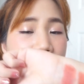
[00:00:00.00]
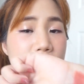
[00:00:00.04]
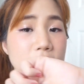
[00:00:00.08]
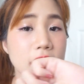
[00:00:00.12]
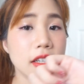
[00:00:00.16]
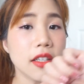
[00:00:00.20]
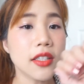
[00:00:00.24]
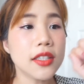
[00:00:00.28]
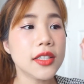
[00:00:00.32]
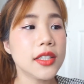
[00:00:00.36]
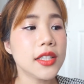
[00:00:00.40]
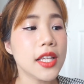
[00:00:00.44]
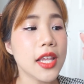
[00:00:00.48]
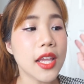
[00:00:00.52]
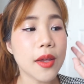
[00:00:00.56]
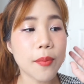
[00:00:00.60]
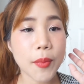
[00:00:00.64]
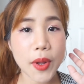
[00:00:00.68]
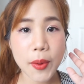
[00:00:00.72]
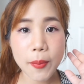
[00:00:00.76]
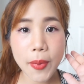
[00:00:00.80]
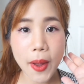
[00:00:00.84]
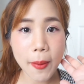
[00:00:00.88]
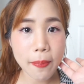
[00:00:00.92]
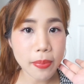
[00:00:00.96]
คือสี
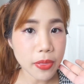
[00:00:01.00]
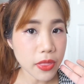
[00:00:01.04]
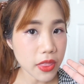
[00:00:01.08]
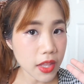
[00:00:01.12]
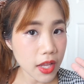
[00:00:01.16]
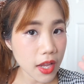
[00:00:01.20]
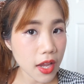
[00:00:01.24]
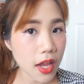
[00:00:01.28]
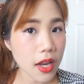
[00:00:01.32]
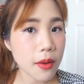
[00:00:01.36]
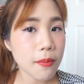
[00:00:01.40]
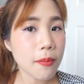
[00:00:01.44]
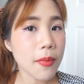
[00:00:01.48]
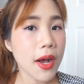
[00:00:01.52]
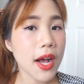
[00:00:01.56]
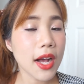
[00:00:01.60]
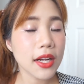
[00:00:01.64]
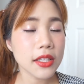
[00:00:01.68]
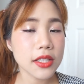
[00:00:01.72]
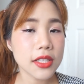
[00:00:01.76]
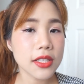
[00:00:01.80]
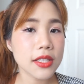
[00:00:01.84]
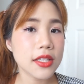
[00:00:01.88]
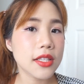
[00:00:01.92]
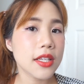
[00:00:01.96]
มันแบบเนียนมาก
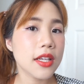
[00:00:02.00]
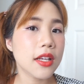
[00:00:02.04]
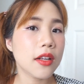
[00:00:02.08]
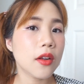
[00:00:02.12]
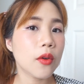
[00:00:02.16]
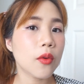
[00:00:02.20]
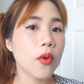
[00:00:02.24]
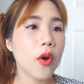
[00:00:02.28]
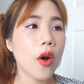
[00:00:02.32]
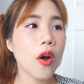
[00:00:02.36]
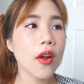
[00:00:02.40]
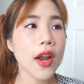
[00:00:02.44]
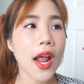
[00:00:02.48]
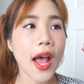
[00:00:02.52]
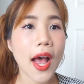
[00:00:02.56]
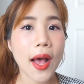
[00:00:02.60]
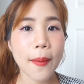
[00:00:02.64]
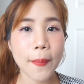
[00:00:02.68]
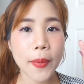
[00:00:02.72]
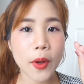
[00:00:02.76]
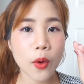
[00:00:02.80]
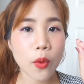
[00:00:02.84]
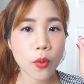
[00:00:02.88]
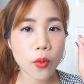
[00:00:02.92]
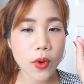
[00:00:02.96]
จริง ๆ แล้วก็ทา
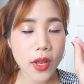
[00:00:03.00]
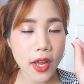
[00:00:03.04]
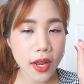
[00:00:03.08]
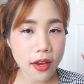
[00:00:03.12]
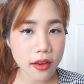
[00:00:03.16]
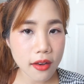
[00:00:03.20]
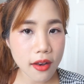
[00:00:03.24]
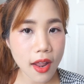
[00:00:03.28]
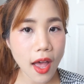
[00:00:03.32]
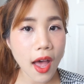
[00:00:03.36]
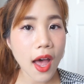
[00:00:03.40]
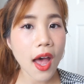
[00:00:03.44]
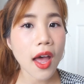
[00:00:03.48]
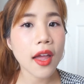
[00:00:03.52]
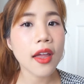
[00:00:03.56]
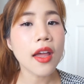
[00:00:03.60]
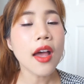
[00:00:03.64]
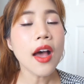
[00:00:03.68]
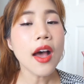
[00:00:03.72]
ไปโรงเรียนได้